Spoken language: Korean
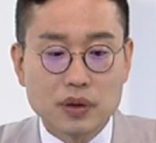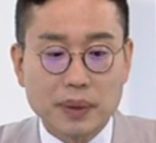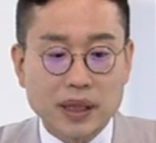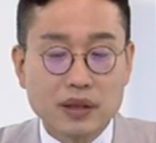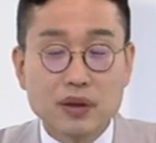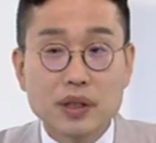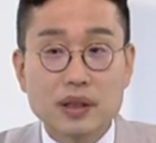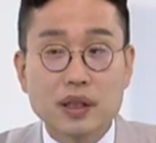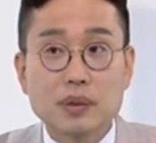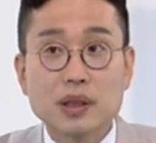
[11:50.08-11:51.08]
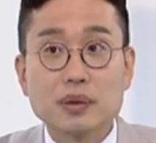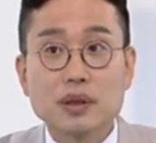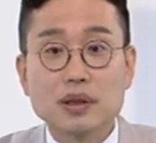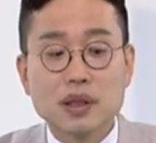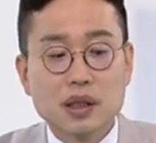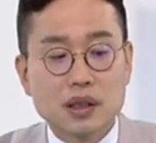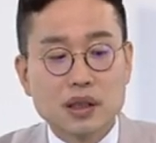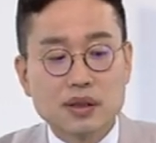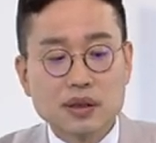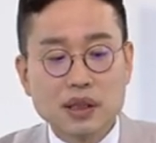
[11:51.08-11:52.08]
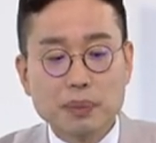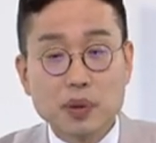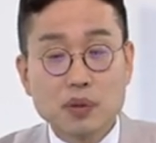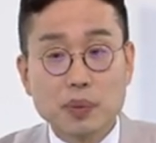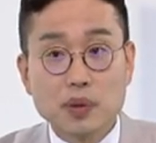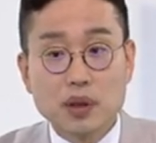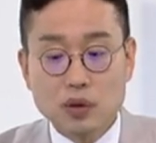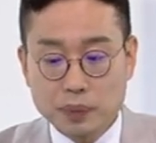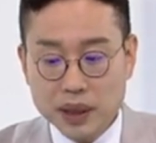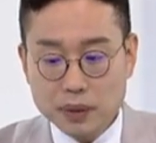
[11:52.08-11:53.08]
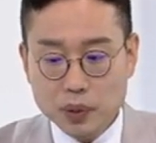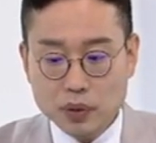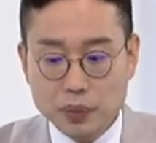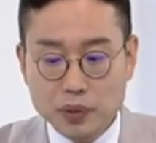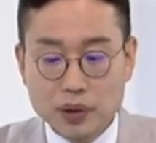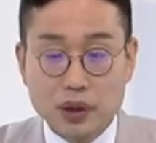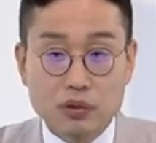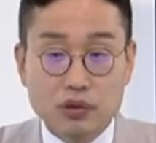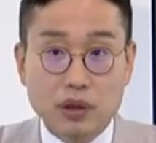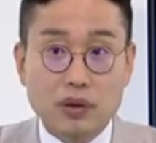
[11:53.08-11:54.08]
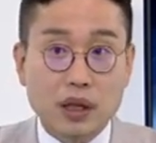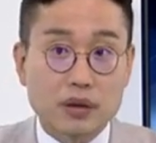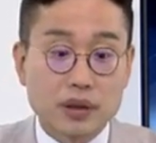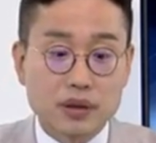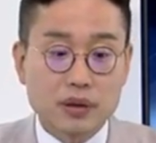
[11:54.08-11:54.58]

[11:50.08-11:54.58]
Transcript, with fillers: 만든 거예요. 그러니까 뭐냐면요. 이게 승자 포트폴리오하고 패자 포트폴리오가 두 개로 나눠요.